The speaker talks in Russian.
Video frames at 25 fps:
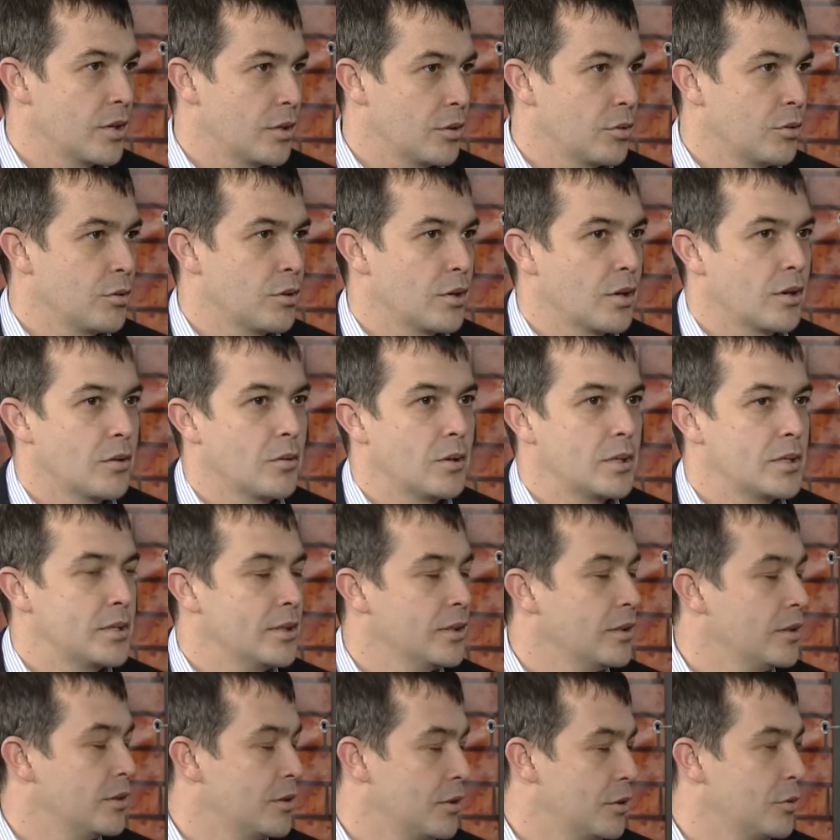которая
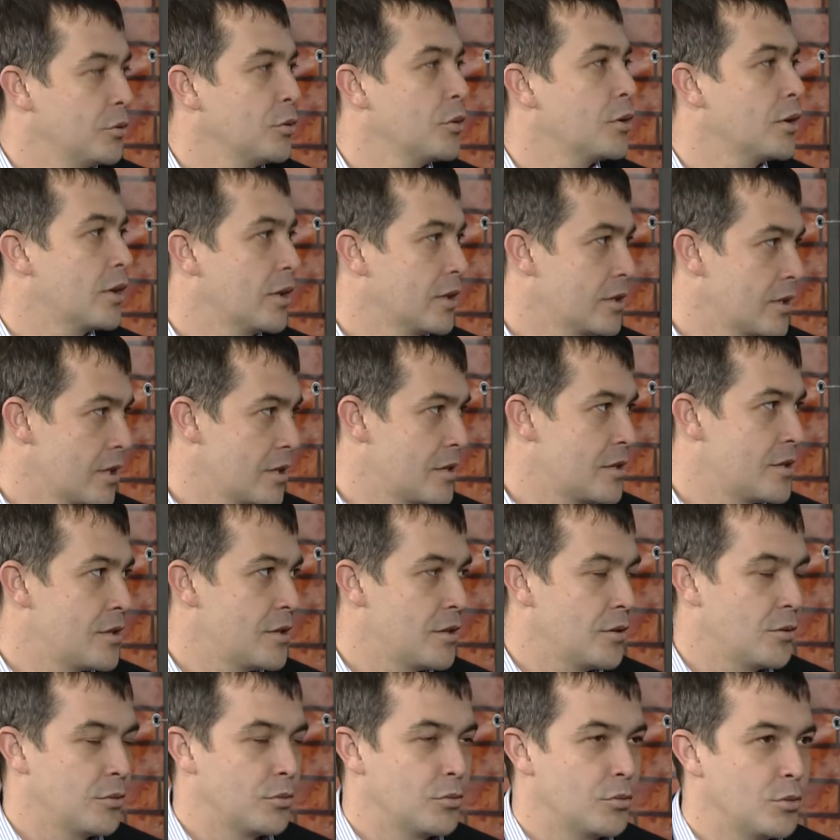охватила не только
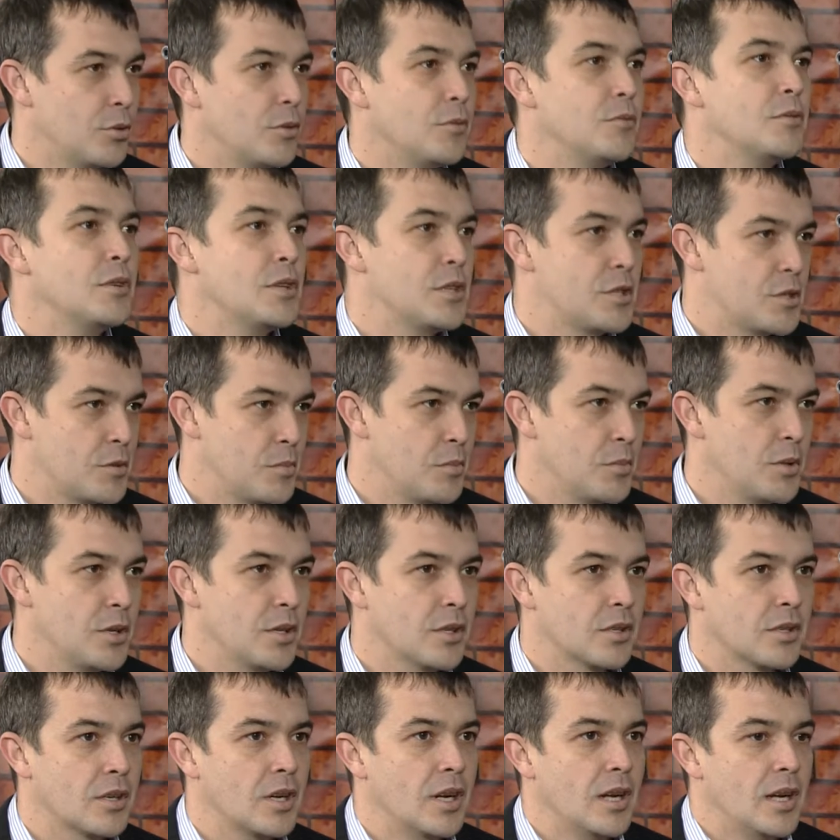Россию, но и весь
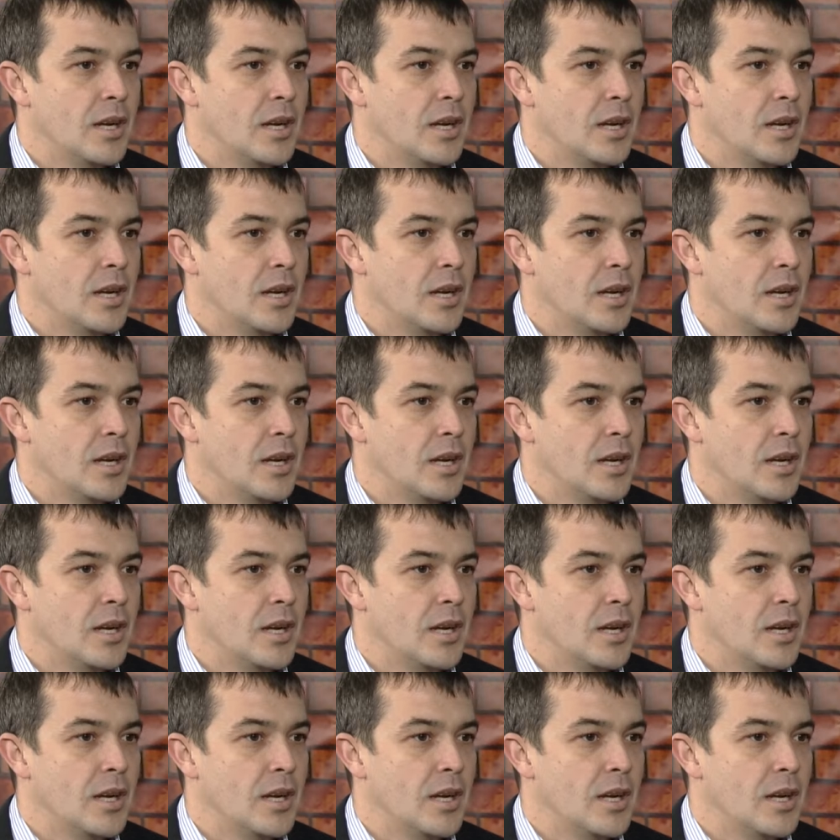мир.